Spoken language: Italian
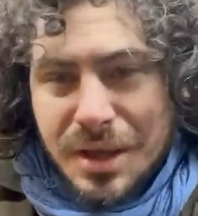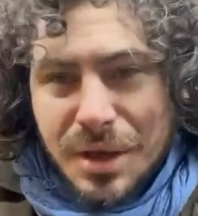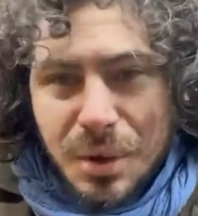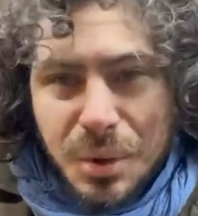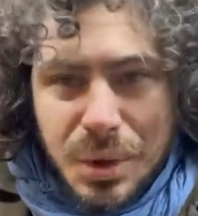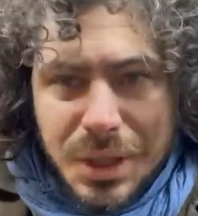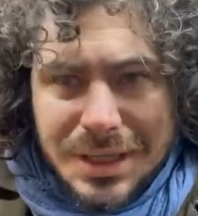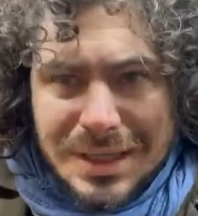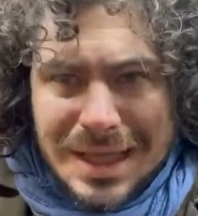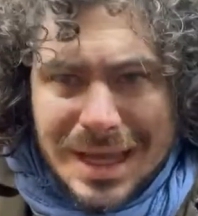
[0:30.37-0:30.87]

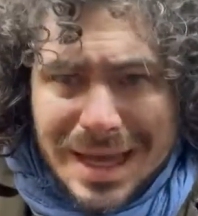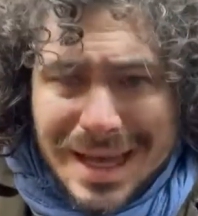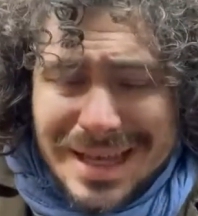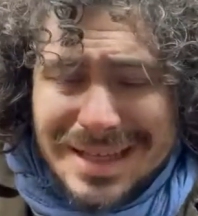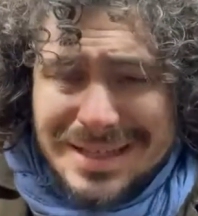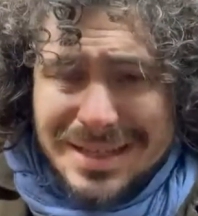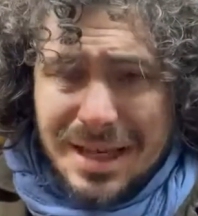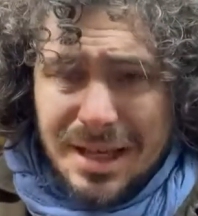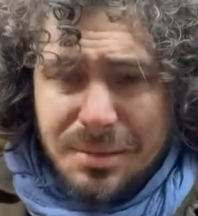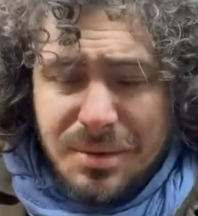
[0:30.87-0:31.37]
Guida a
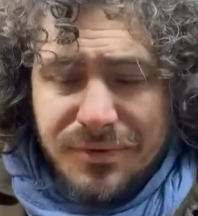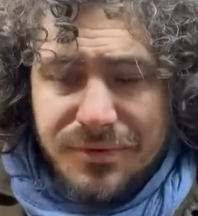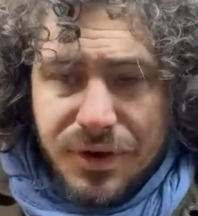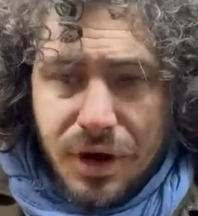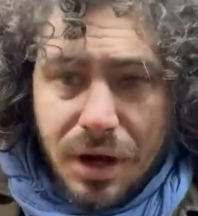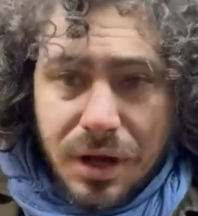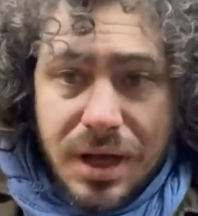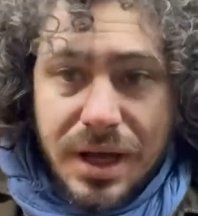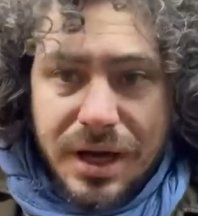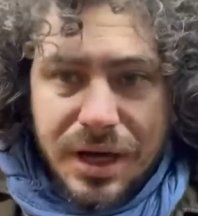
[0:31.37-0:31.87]
Screaming
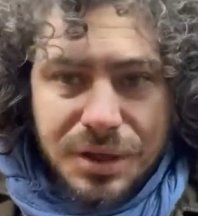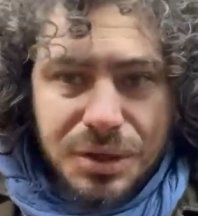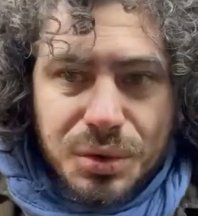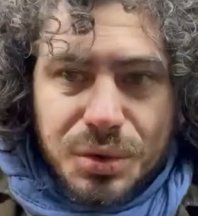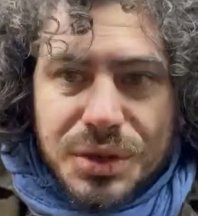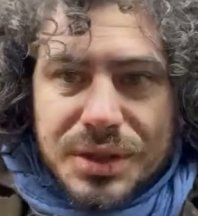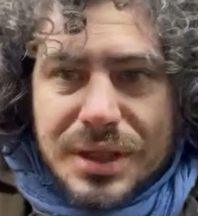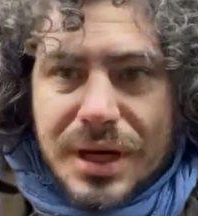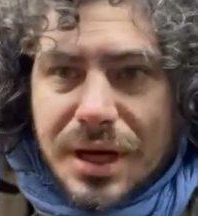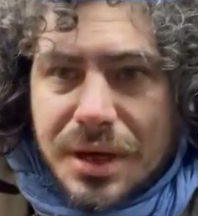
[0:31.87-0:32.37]
Frog
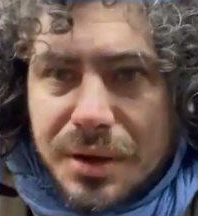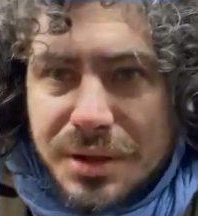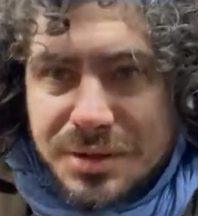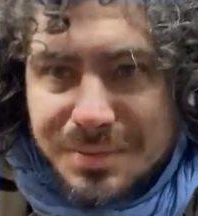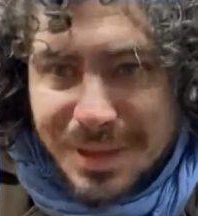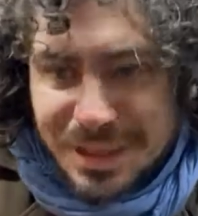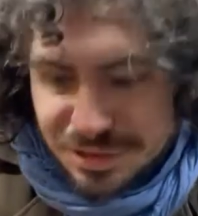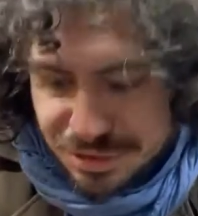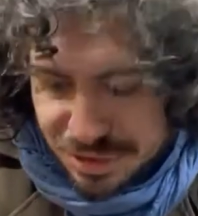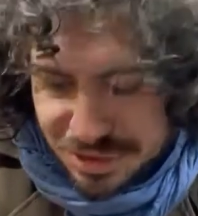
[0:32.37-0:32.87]
gratuita,
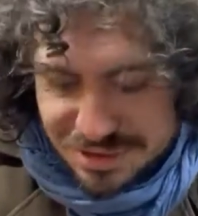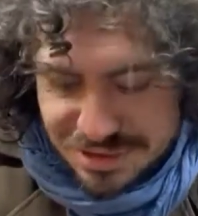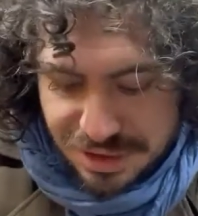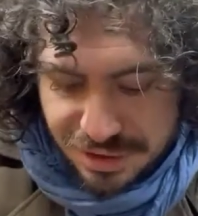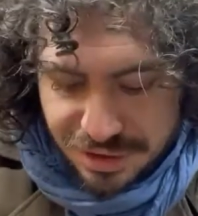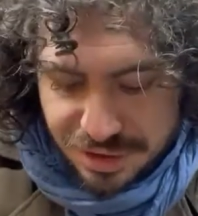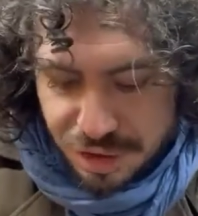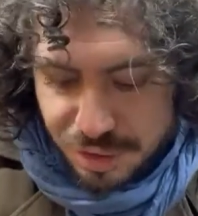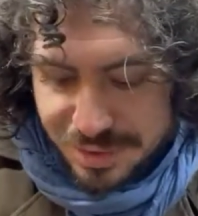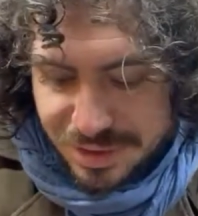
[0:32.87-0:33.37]
penso che sia
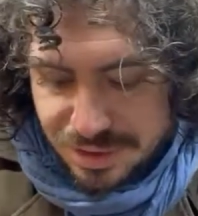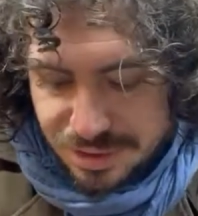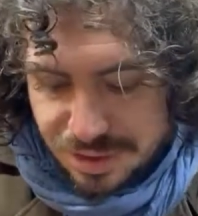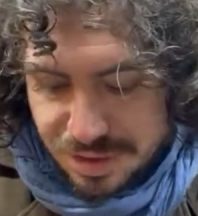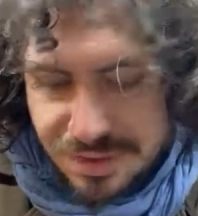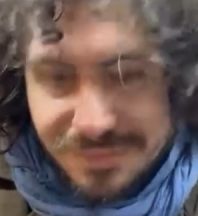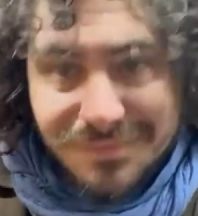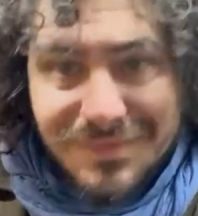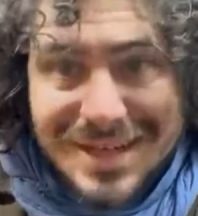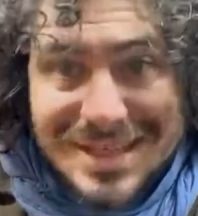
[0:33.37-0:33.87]
un argomento
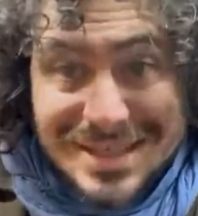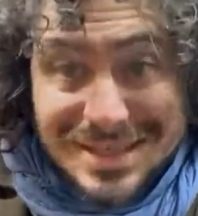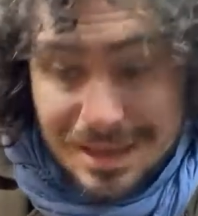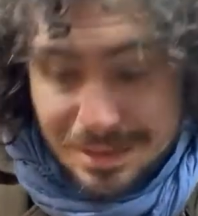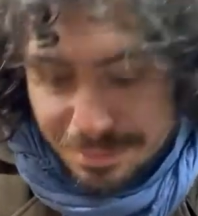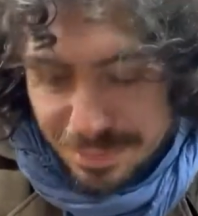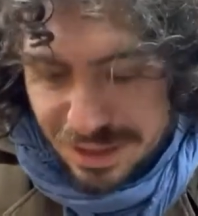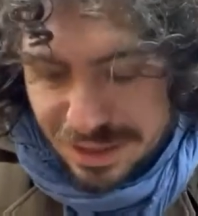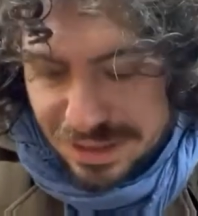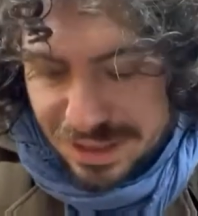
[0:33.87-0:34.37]
che va
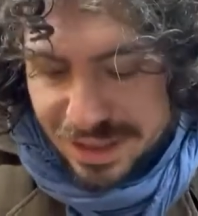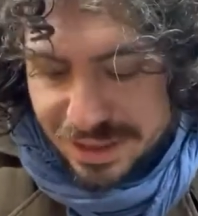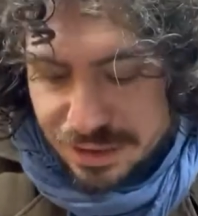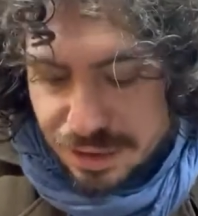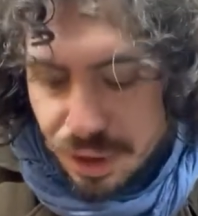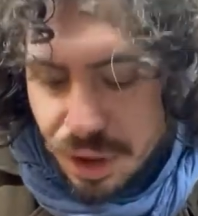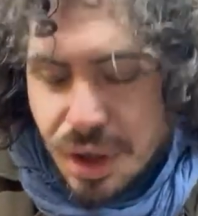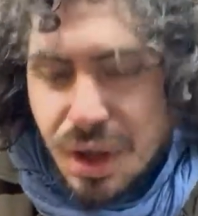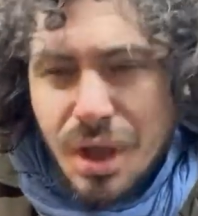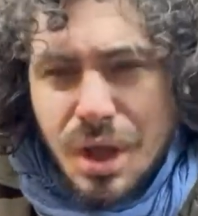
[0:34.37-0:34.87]
sempre
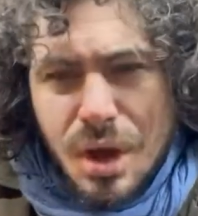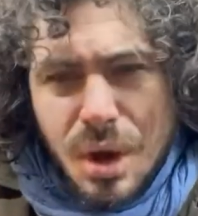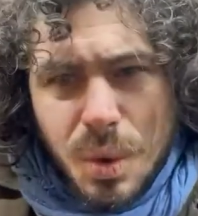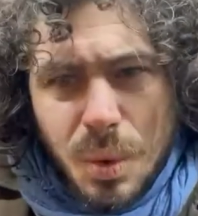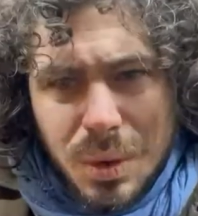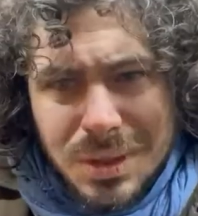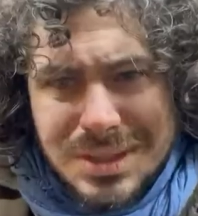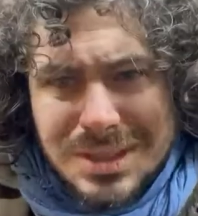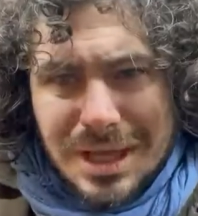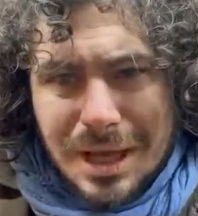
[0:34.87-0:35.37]
ridetto.
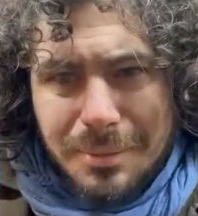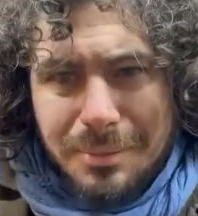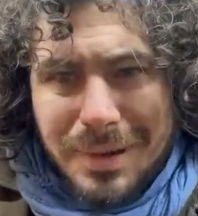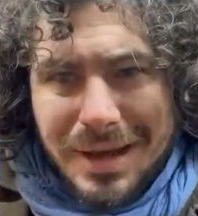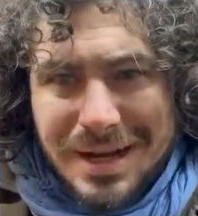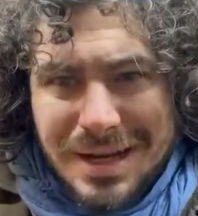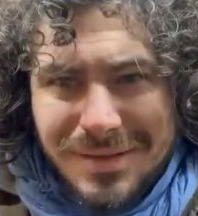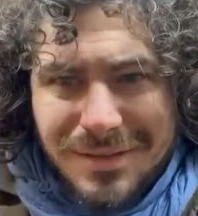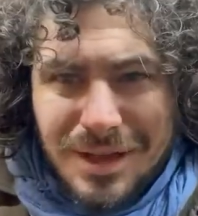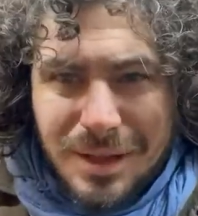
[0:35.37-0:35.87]
WhatsApp
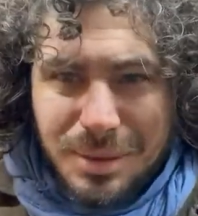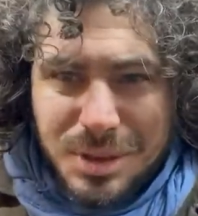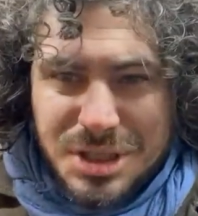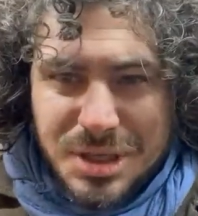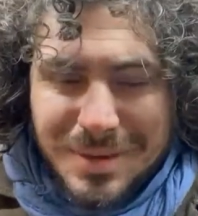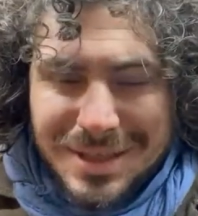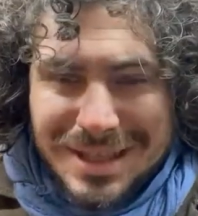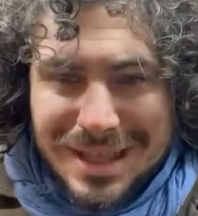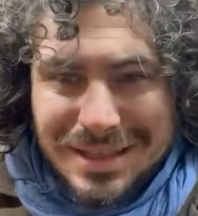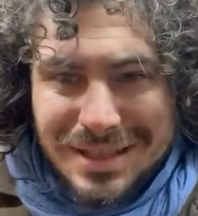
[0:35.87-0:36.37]
arriva la
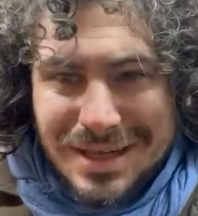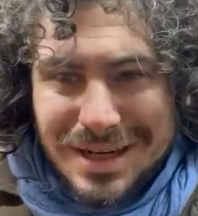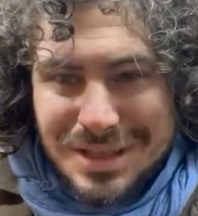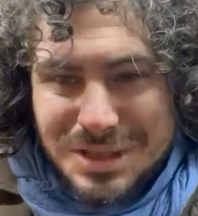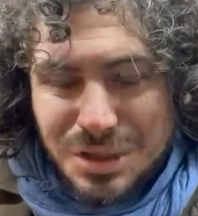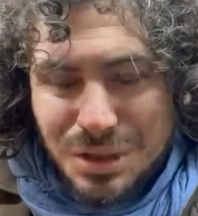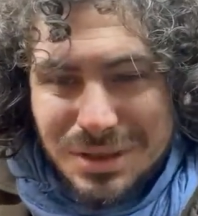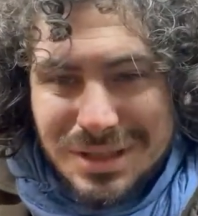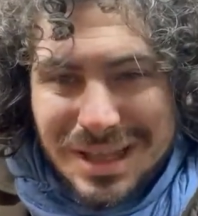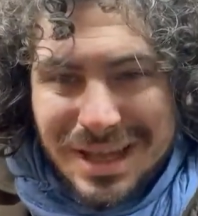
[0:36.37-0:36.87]
possibilità di
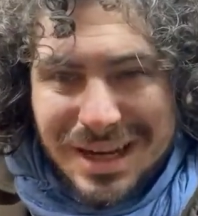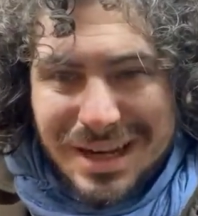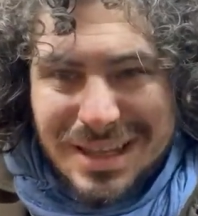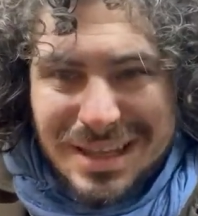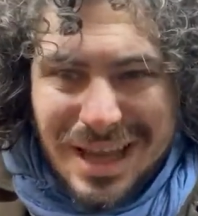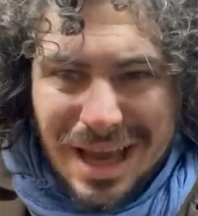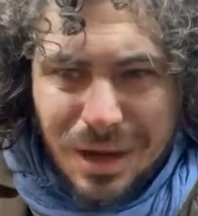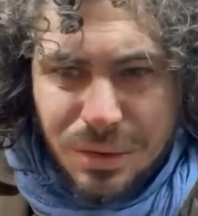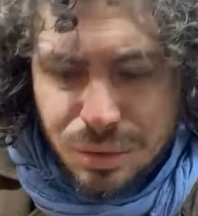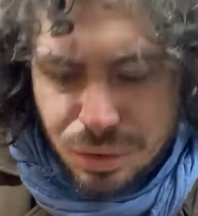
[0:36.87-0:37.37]
riascoltare
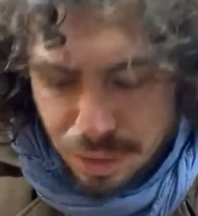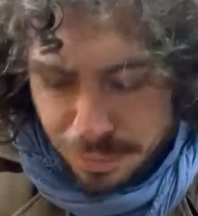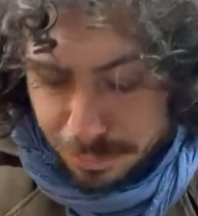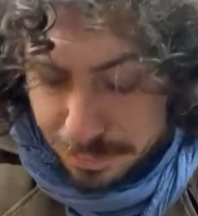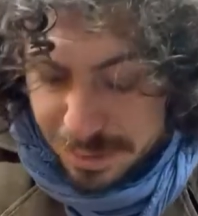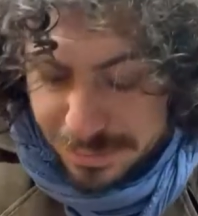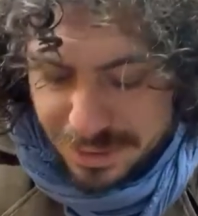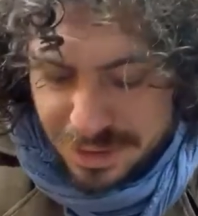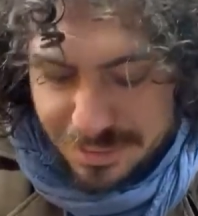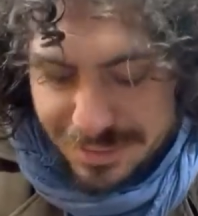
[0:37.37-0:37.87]
gli audio
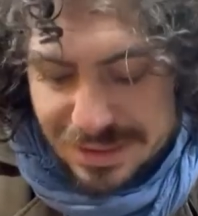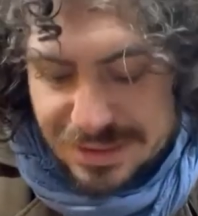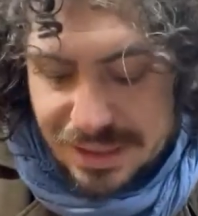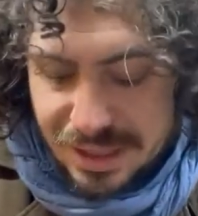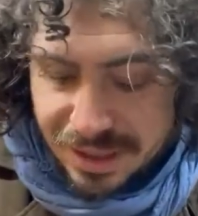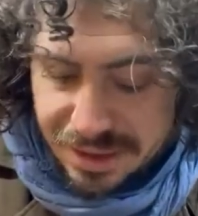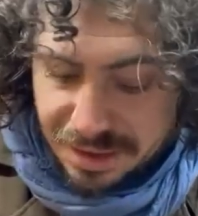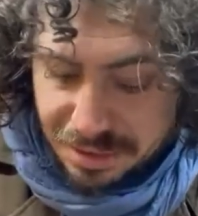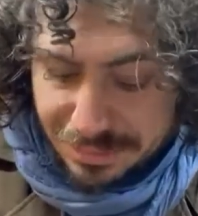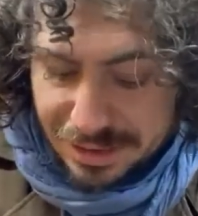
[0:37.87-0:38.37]
prima di
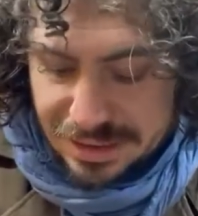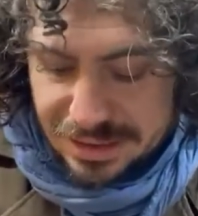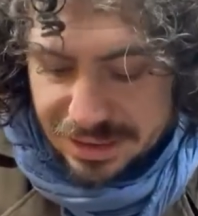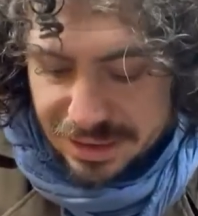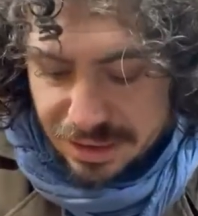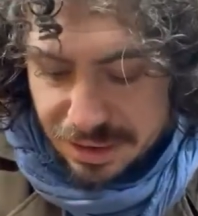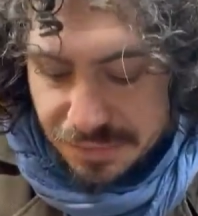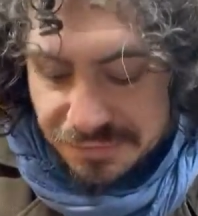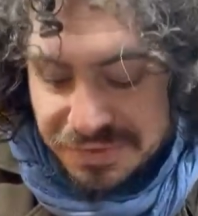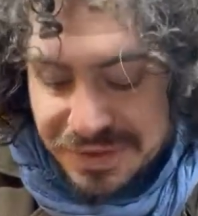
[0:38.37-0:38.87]
mandarli.
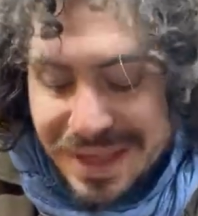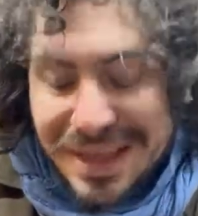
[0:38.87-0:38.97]
Bellino.